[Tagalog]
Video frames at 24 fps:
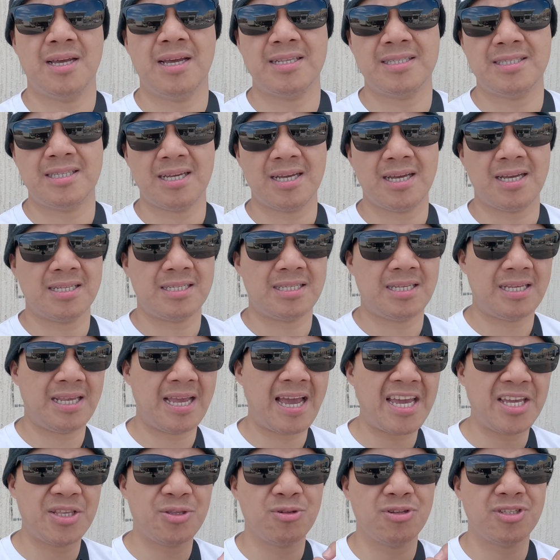at saka si
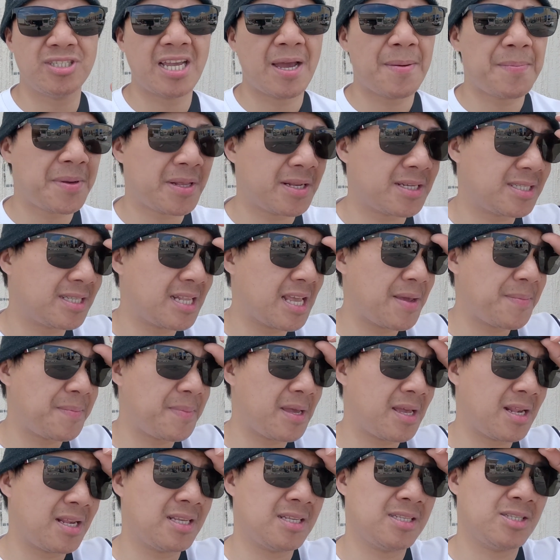Idol Japper
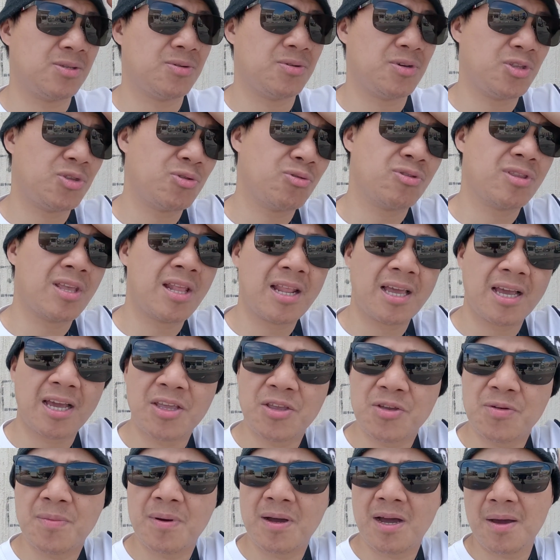Sniper so ito talaga
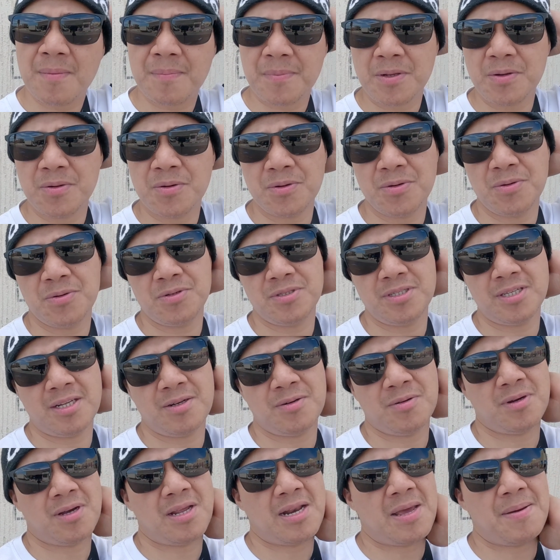yung mga pinuno
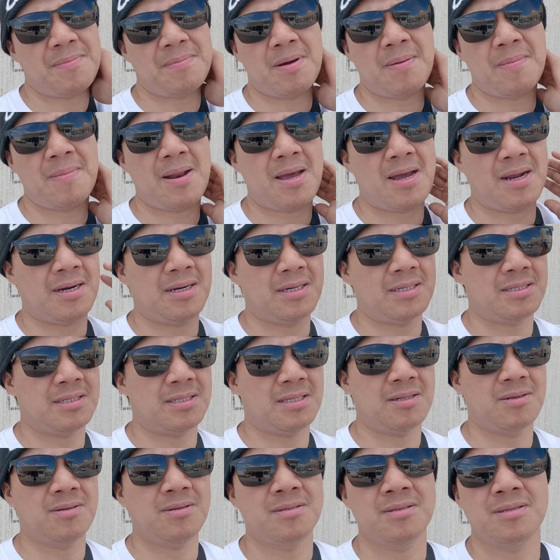dyan ng Kalamba Vloggers
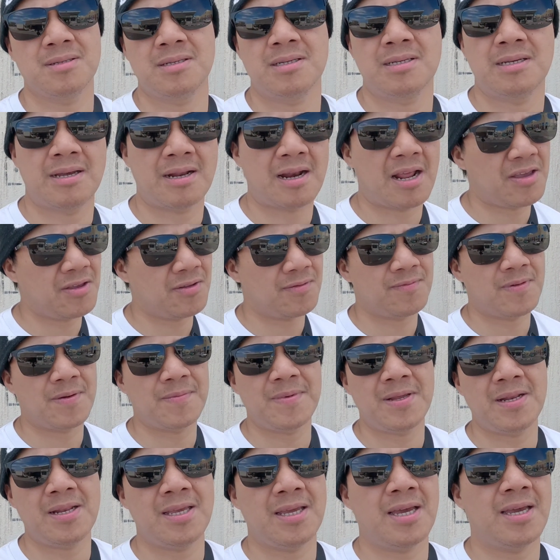ng Riot
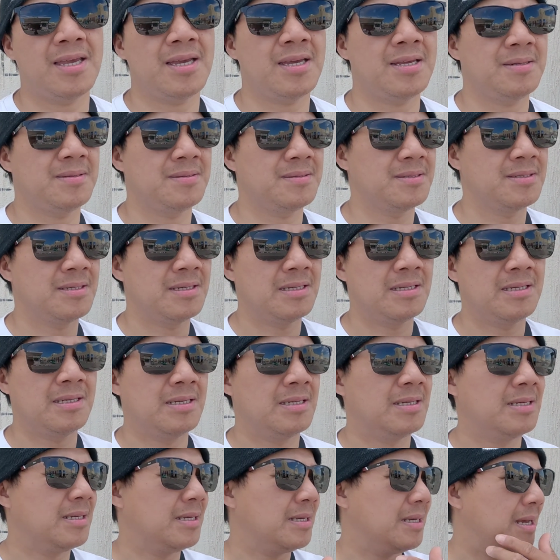Family ayan
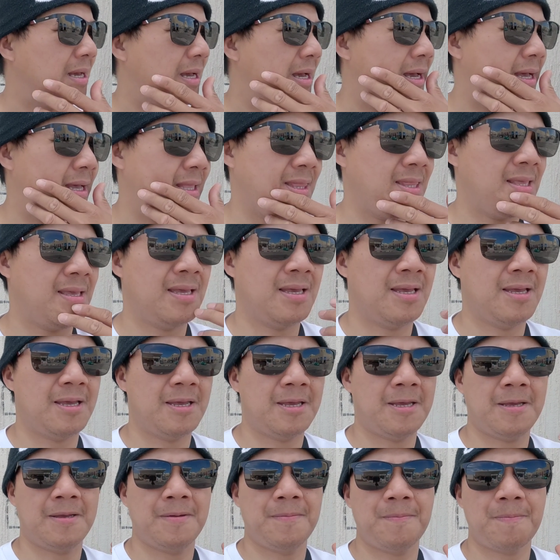at
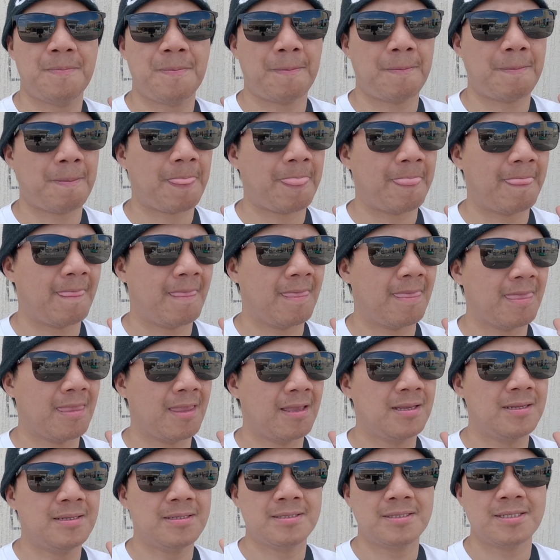uh,
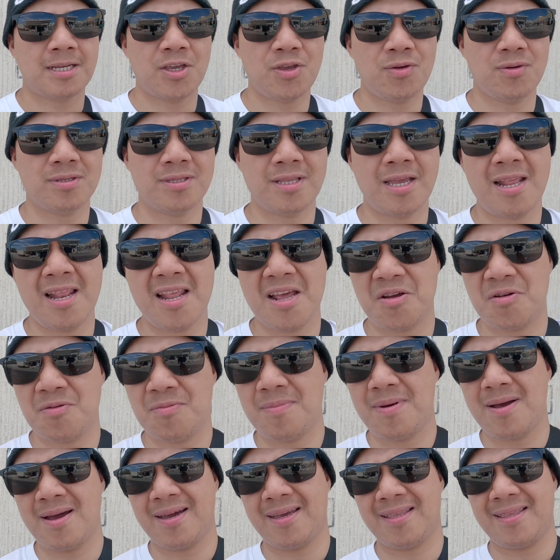kayo ang dahilan
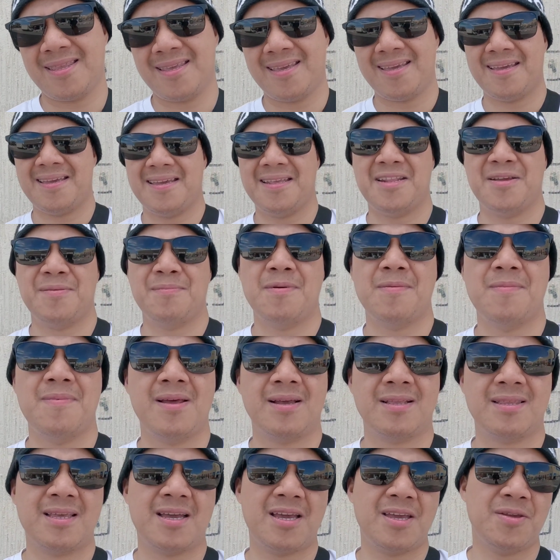kung bakit uh,
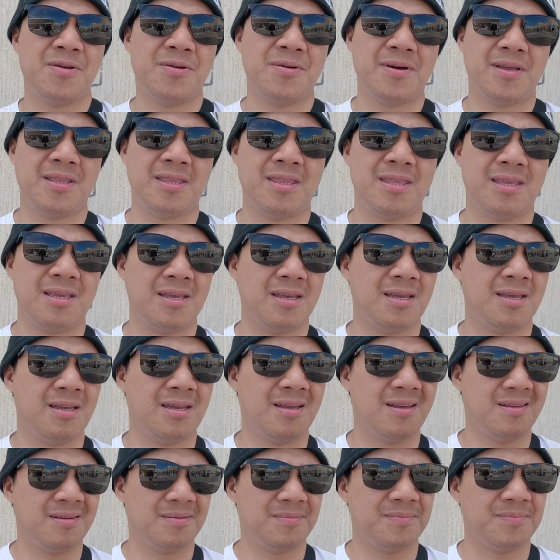nagbablog tayo at
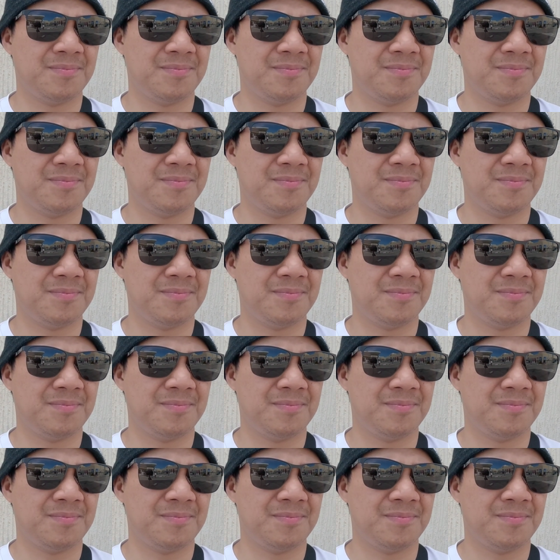uh,